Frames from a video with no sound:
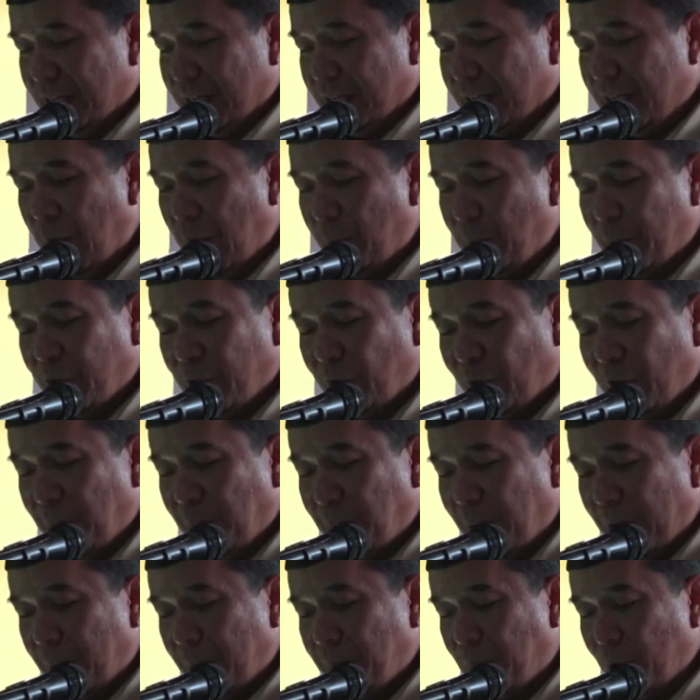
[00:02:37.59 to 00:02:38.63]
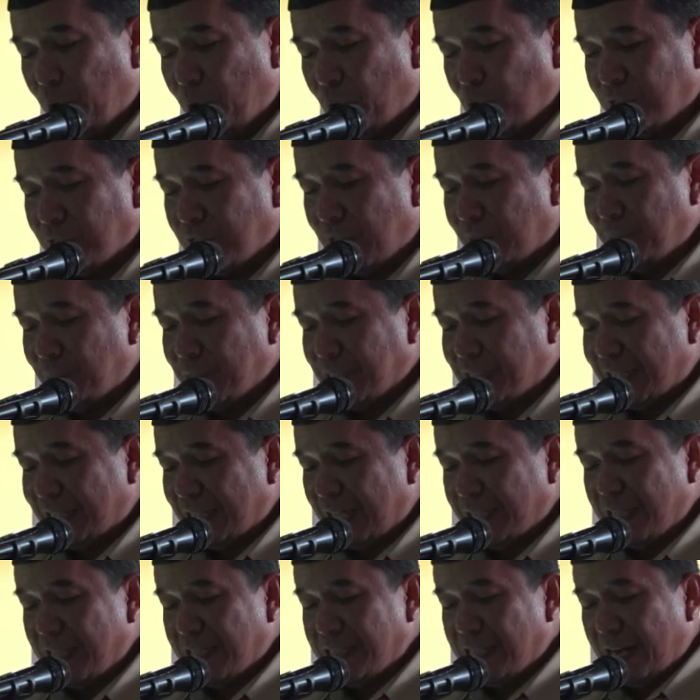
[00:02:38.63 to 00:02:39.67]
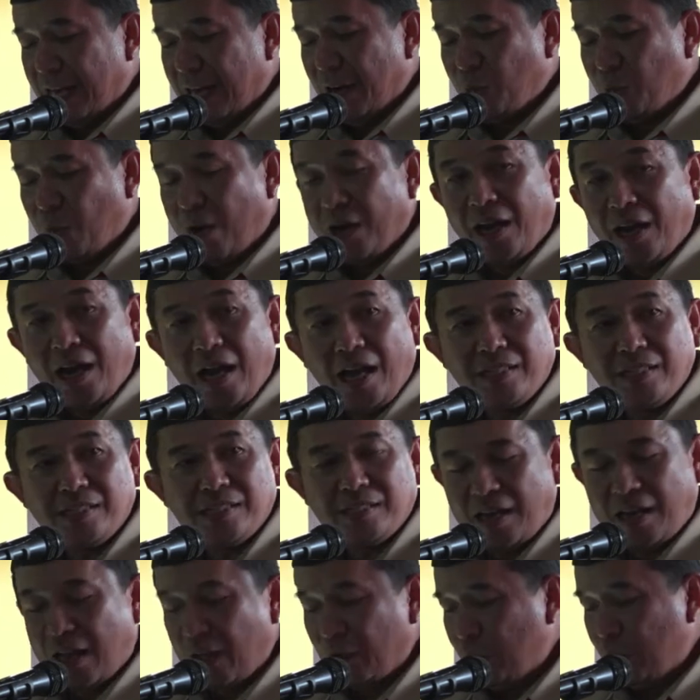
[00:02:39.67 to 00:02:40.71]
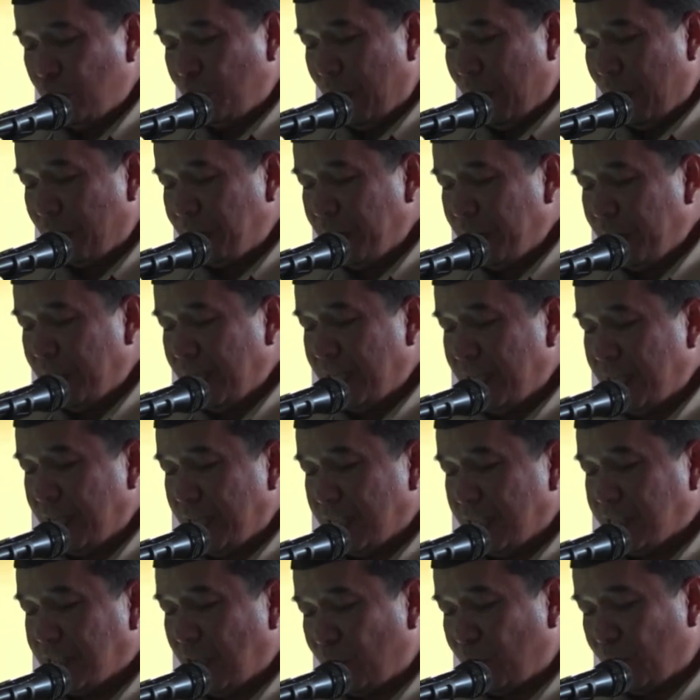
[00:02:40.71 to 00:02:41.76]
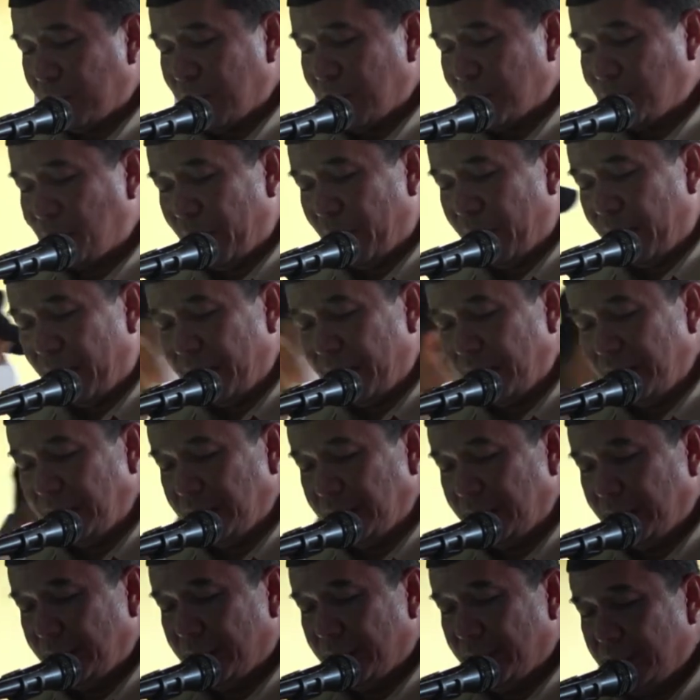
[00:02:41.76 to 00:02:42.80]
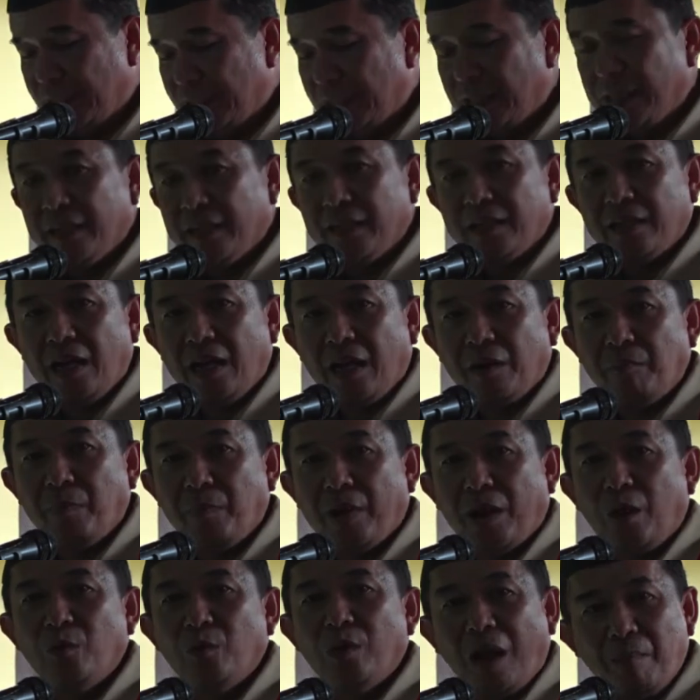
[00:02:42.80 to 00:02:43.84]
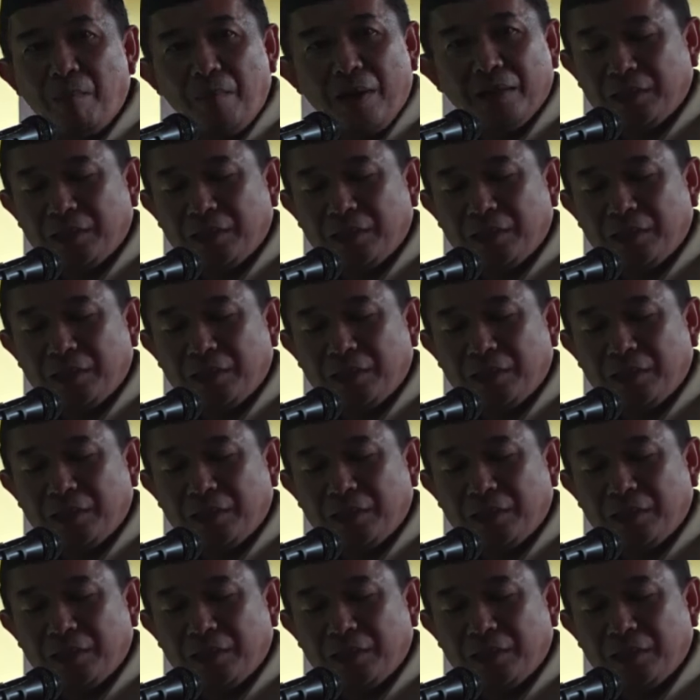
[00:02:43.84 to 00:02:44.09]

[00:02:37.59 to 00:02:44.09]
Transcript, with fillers: didampingi oleh para pengurus dan peserta jajaran One Heart selaku Mabi Sakonas SPN, dan para ulama